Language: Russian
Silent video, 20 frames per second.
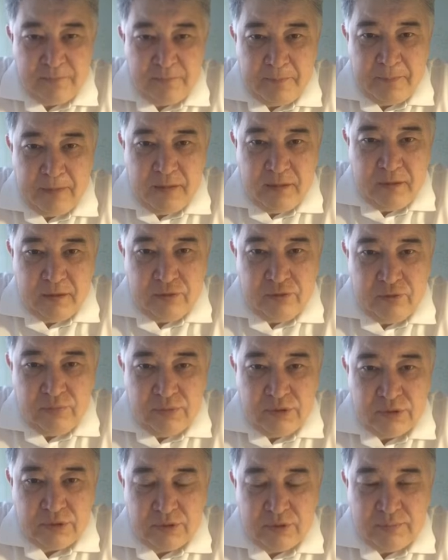И я
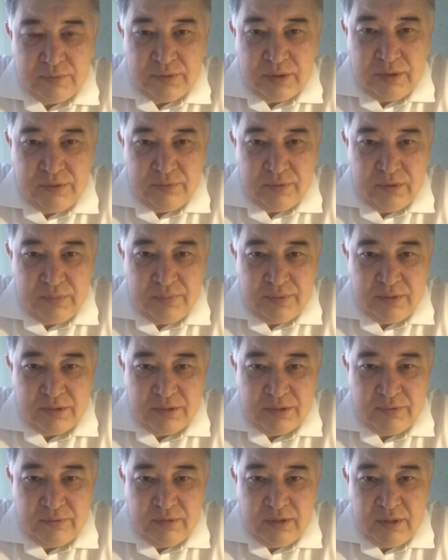думаю, что абсолютно
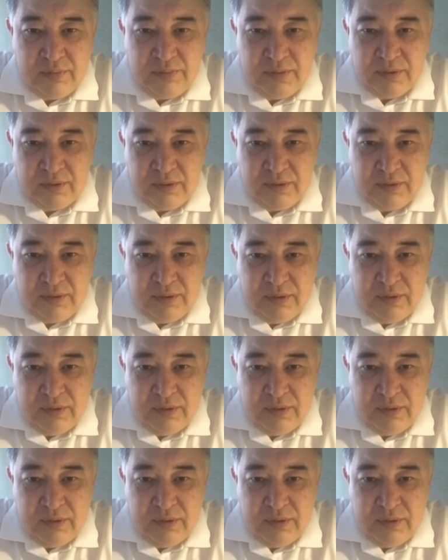преждевременно.